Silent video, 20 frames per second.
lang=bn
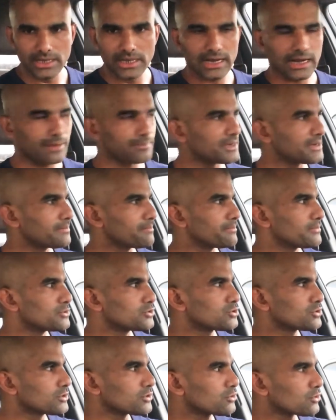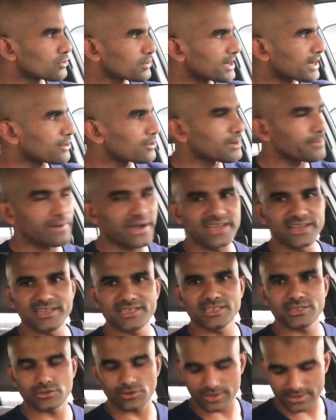আমি যদি কোনো কারণে বাইরে
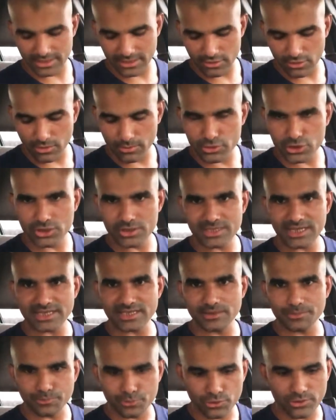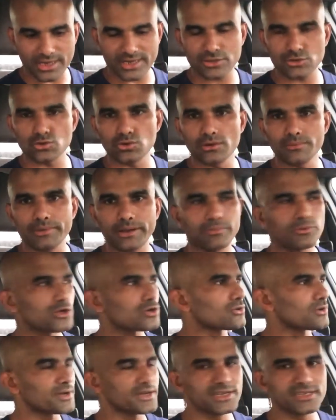যেতে হয় তাহলে অবশ্যই তাদের প্রোডাক্টগুলো ব্যবহার
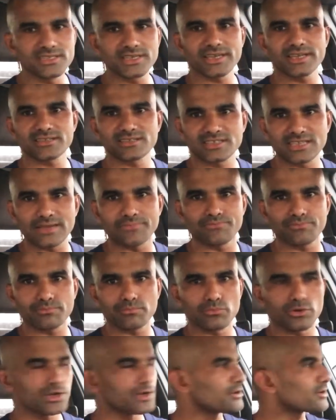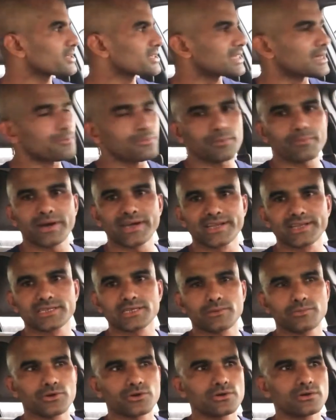করে নিজেকে সেফ মনে করে তারপর বাইরে
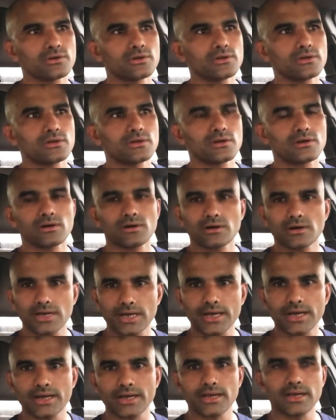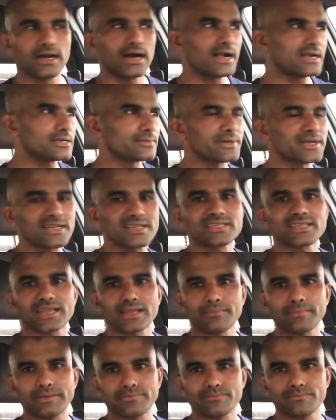যাব হ্যাঁ আলটিমেটলি
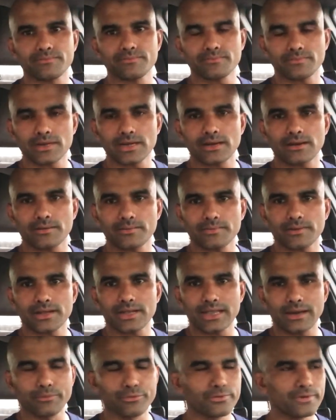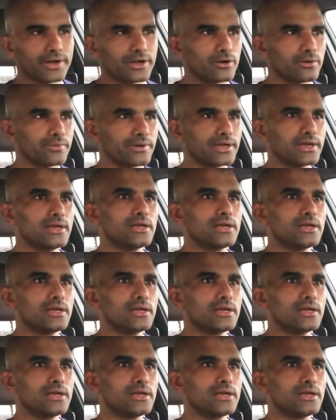তারা লাভবান হবে